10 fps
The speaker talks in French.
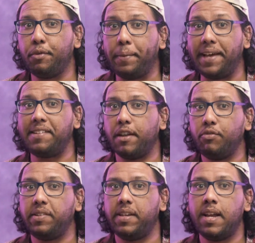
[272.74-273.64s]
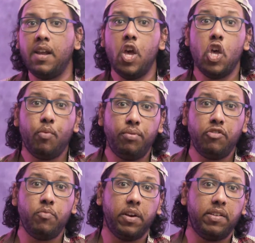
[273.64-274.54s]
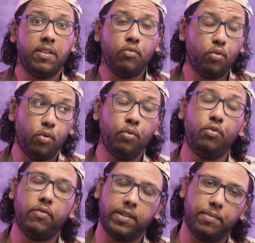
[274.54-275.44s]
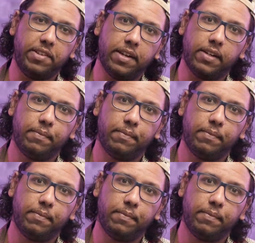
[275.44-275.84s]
de presse industrielle, puis se tout au long du XXe siècle.